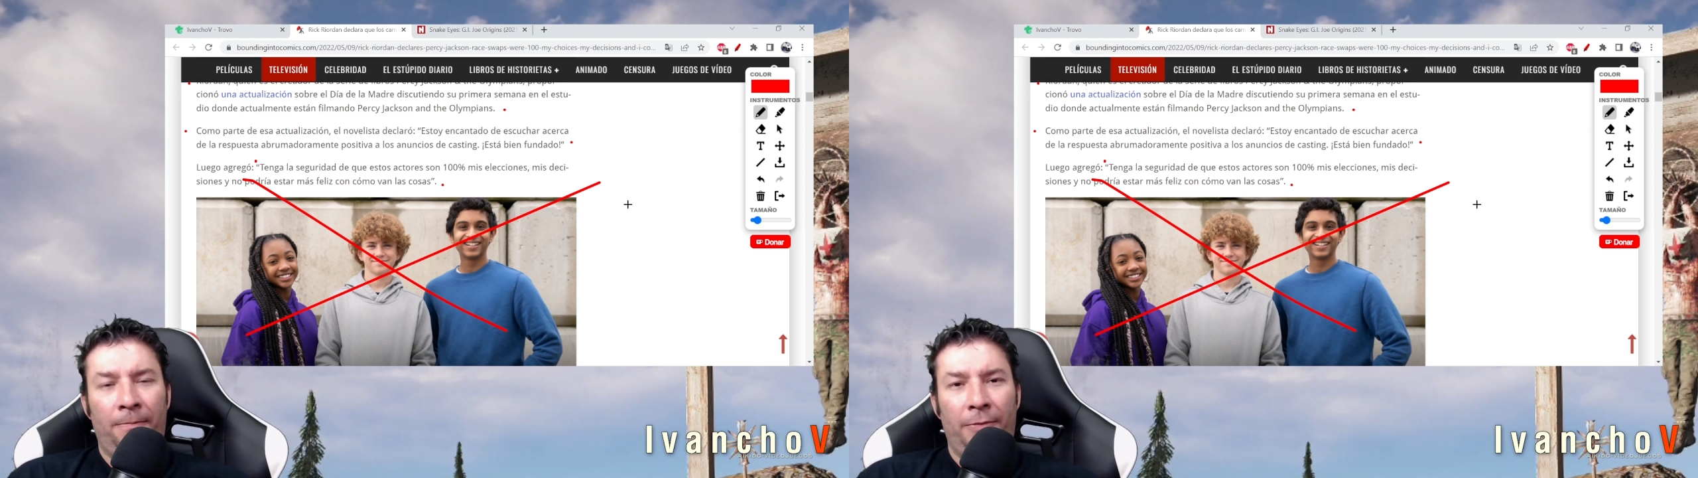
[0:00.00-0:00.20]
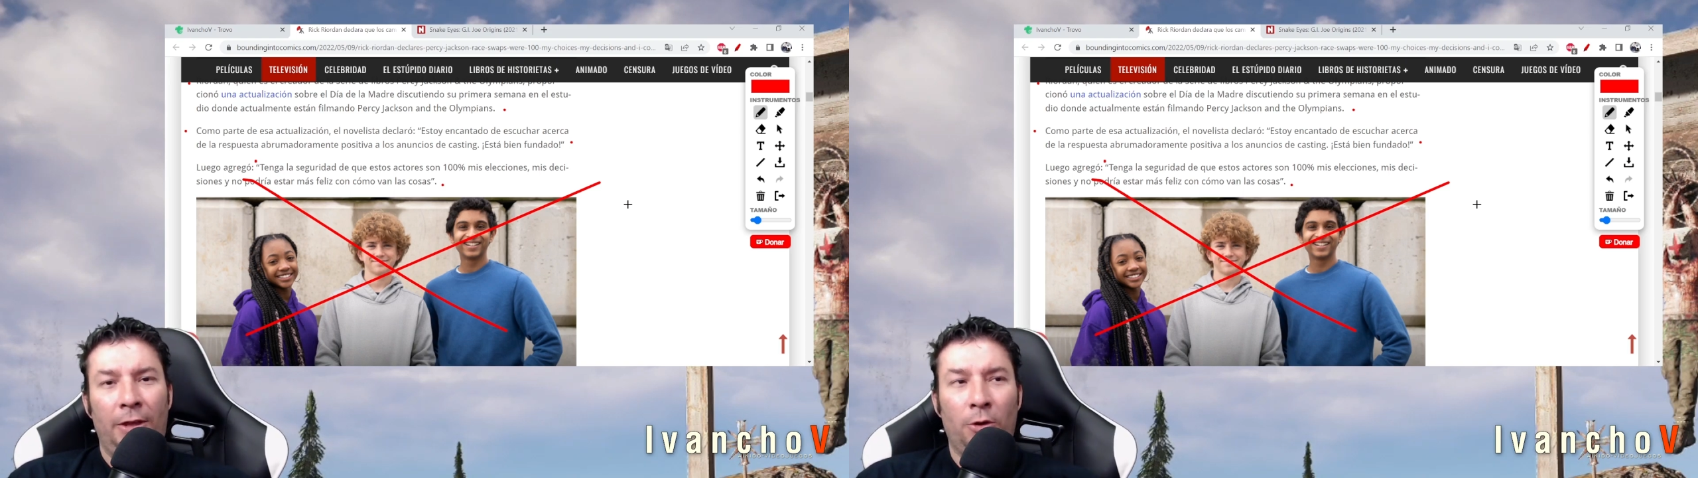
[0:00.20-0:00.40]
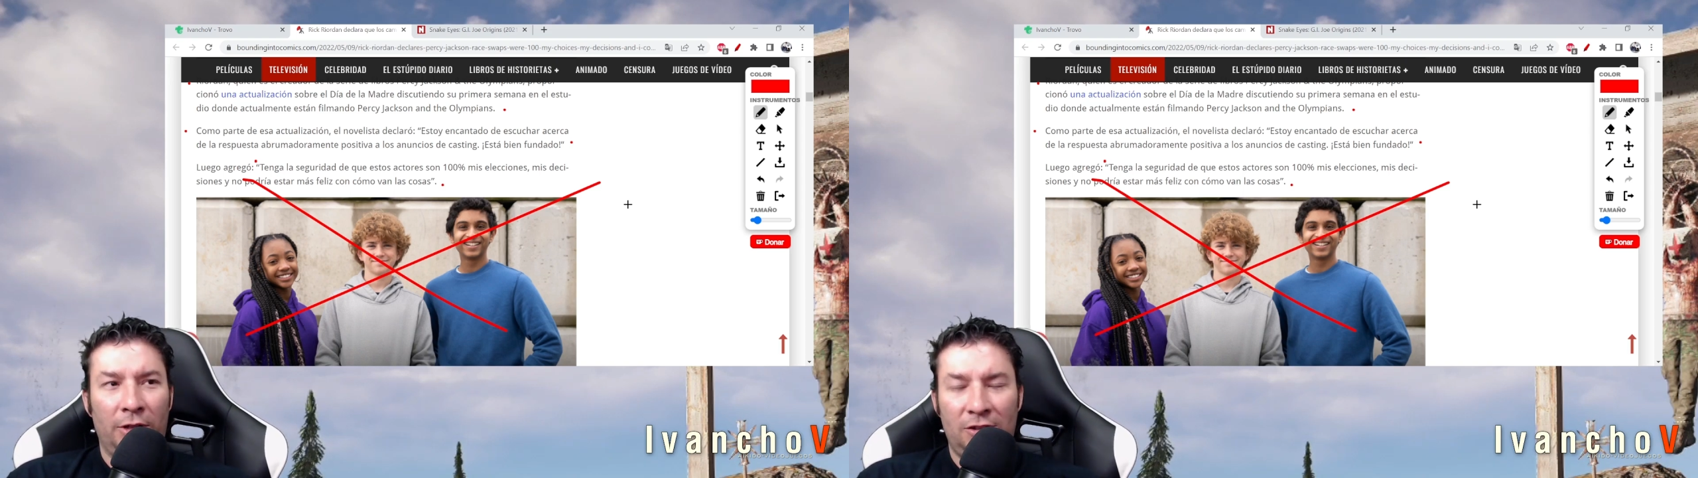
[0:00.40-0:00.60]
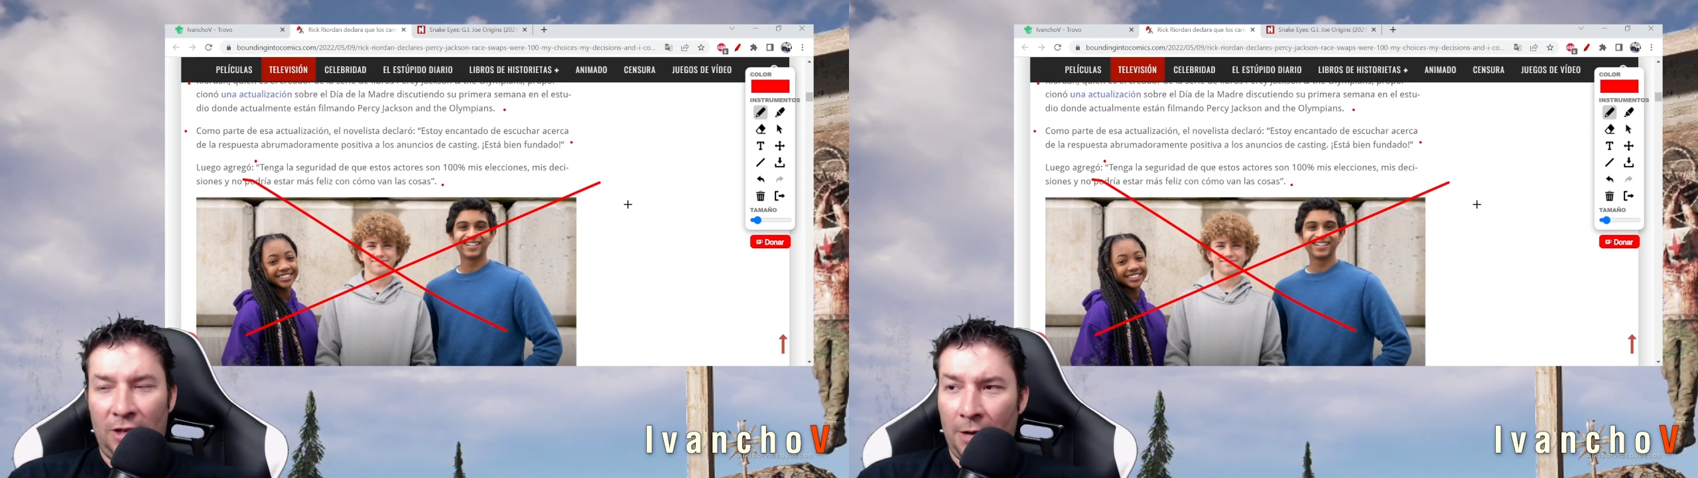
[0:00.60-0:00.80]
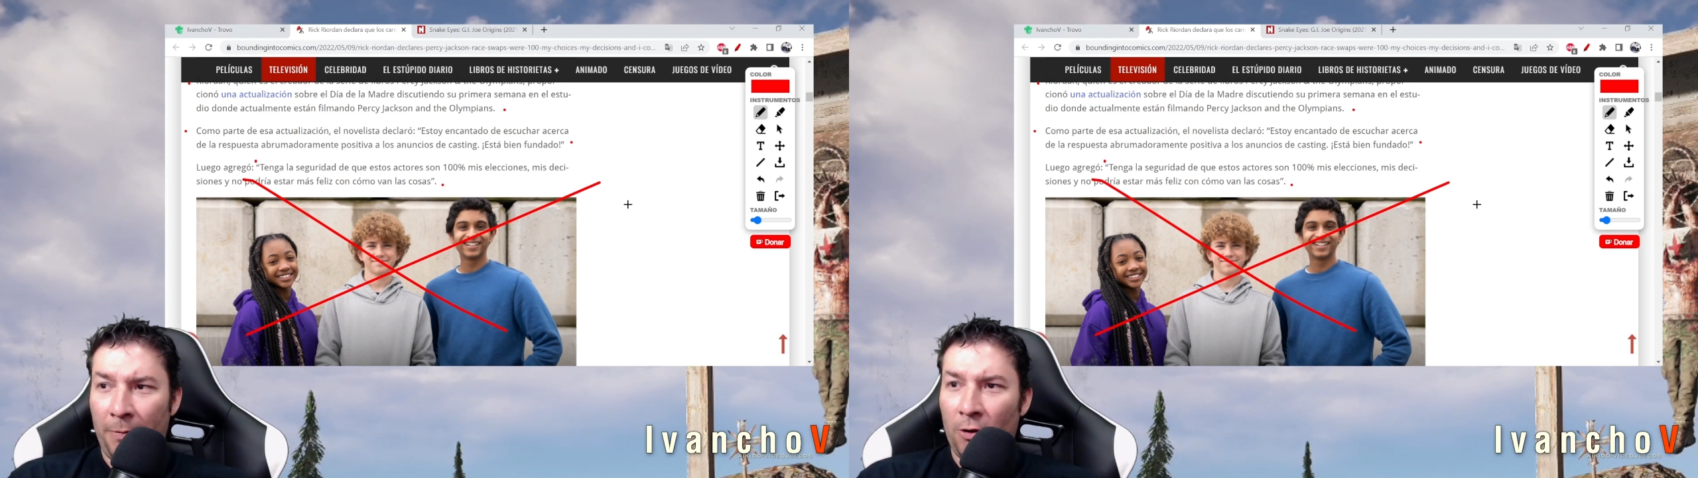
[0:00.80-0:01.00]
y donde
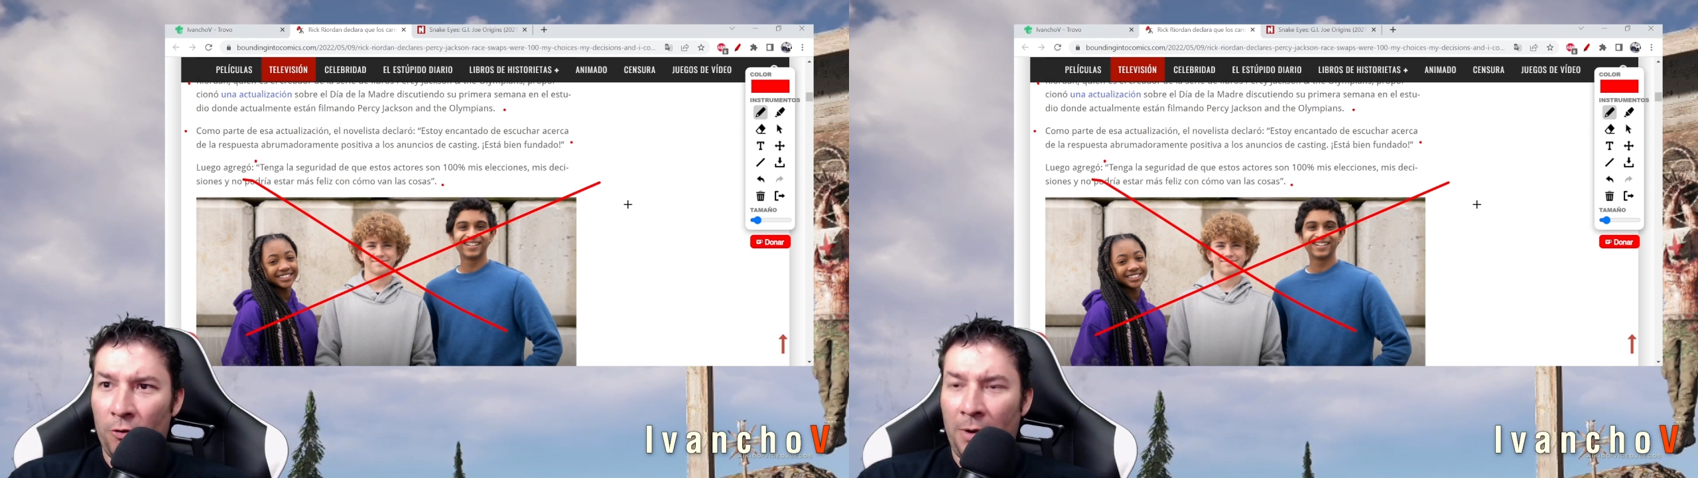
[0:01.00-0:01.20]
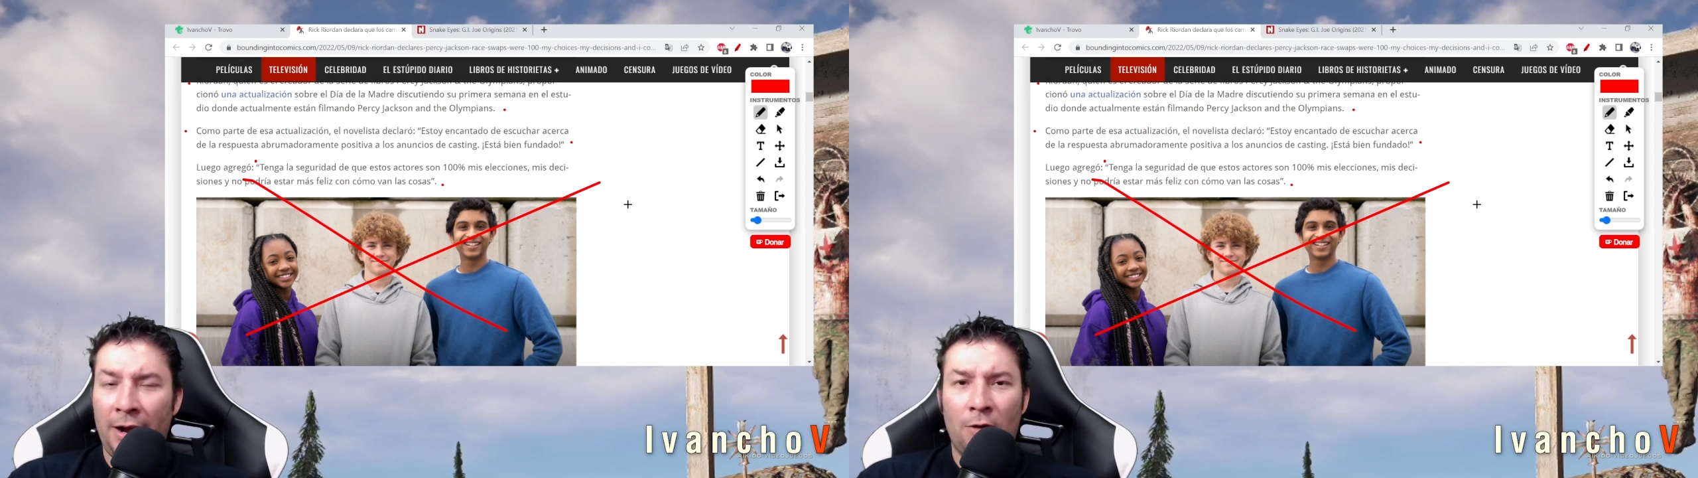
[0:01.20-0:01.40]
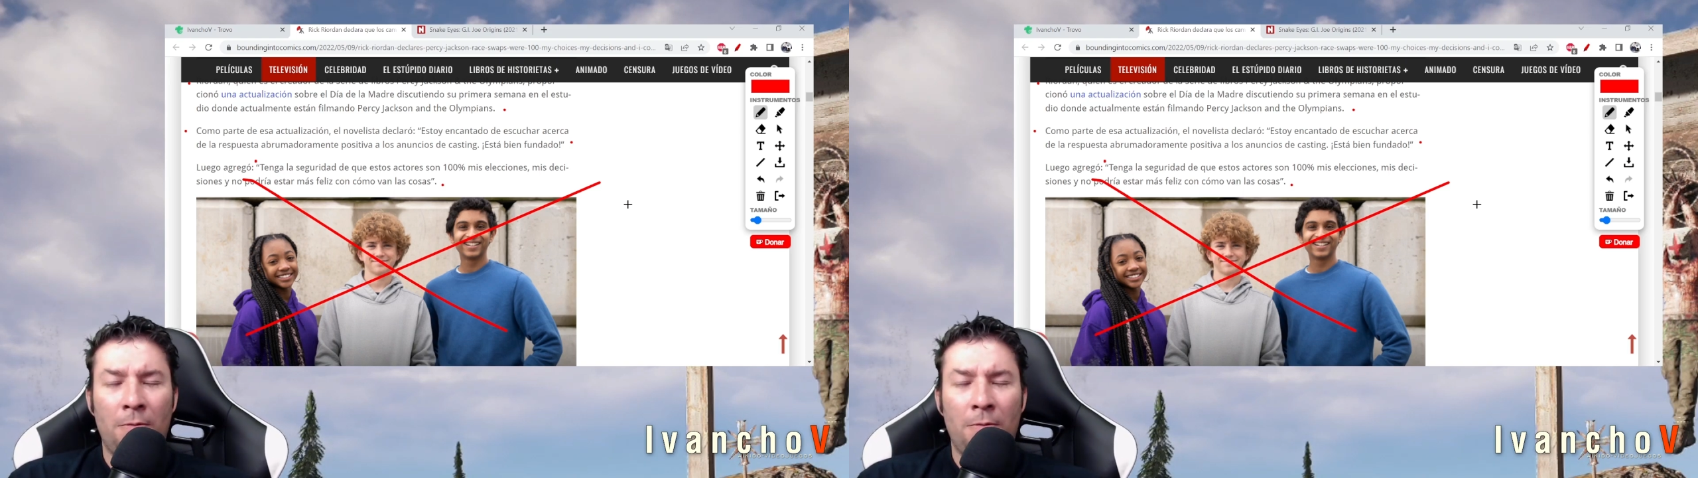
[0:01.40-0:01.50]
siempre los van a